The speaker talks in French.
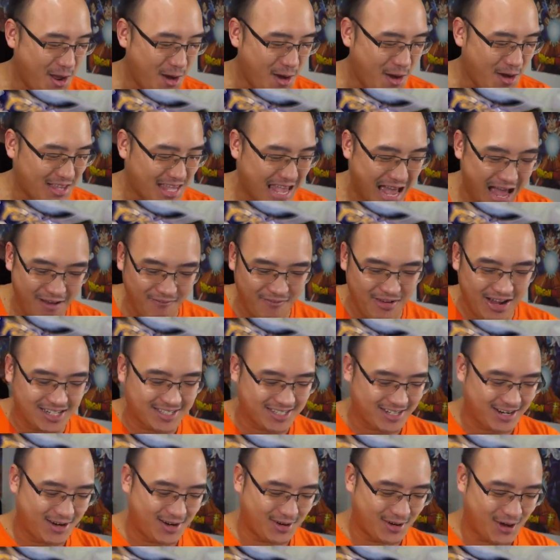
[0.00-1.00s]

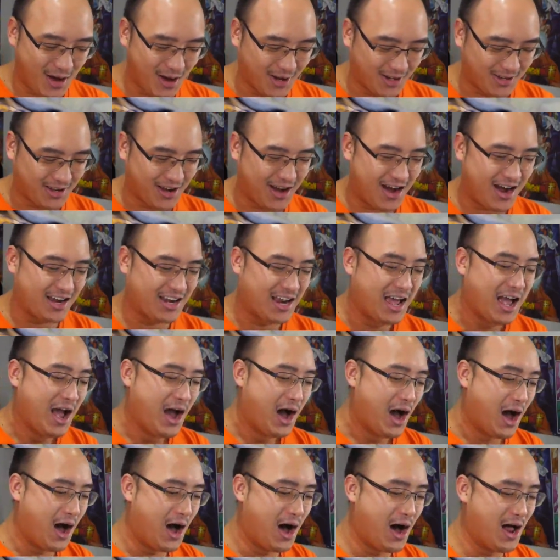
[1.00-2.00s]
le un gold
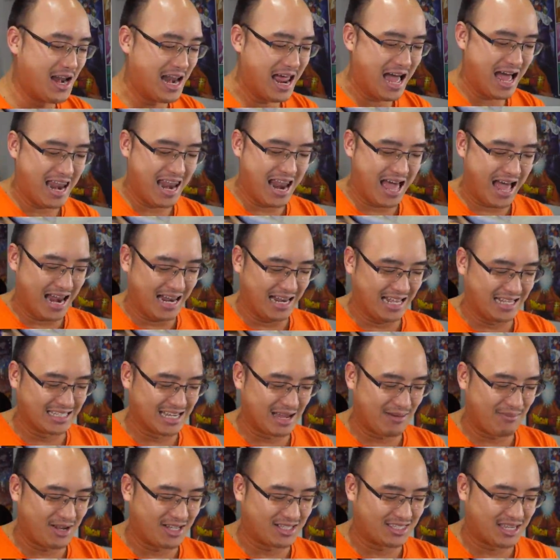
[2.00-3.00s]
card. Oh là là les
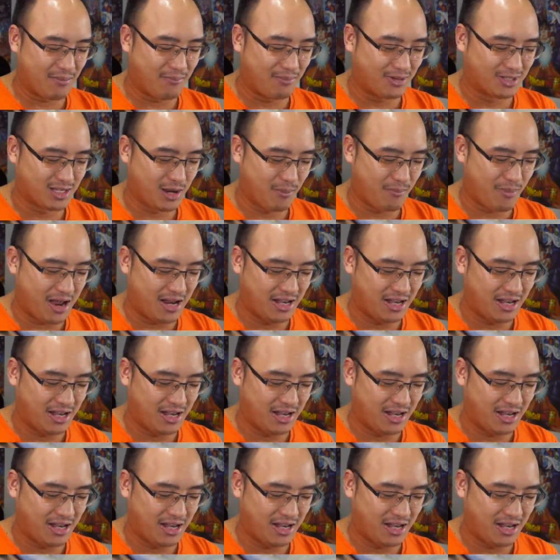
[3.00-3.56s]
amis, ces boosts